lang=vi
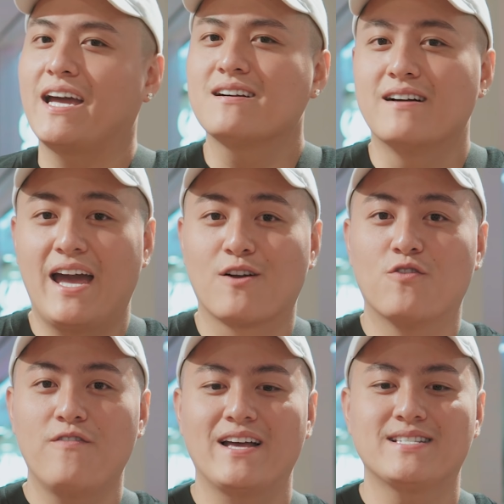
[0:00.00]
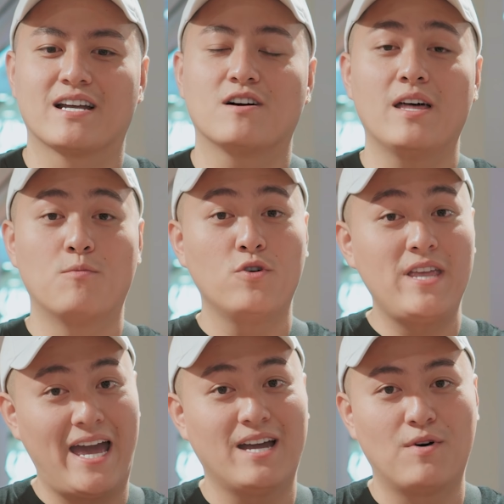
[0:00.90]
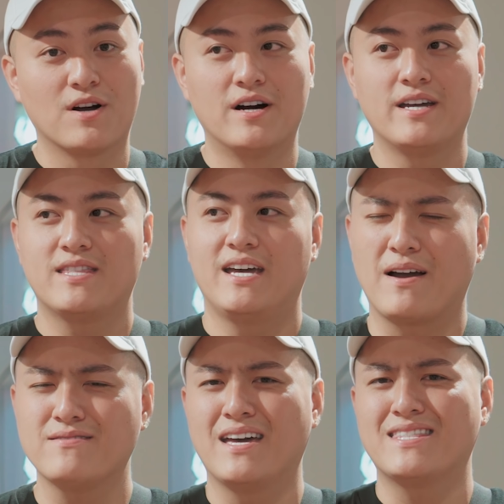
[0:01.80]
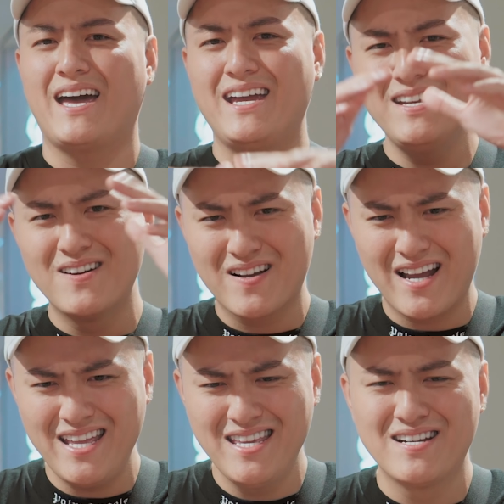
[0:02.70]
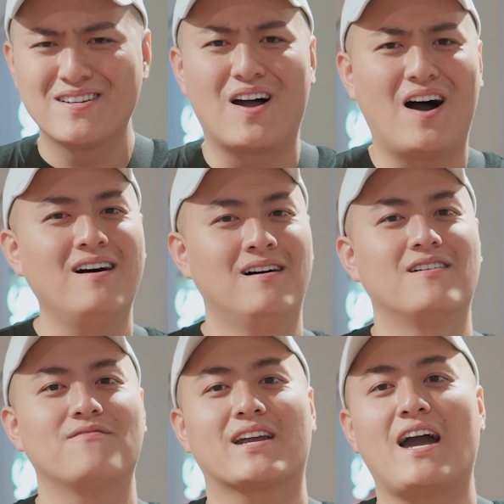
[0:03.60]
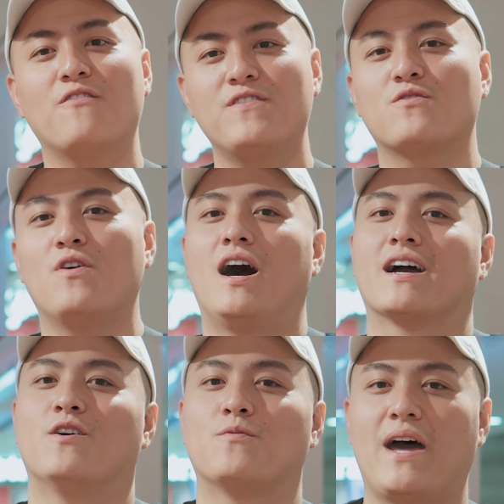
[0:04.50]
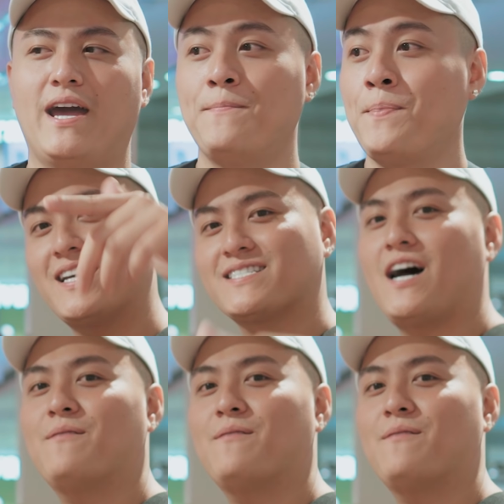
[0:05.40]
ngay cái cửa hàng của Vans để có thể mua giày đó mọi người. Các bạn có thể thấy được cái nhìn rõ hơn về cái outfit của họ ngày hôm nay. Next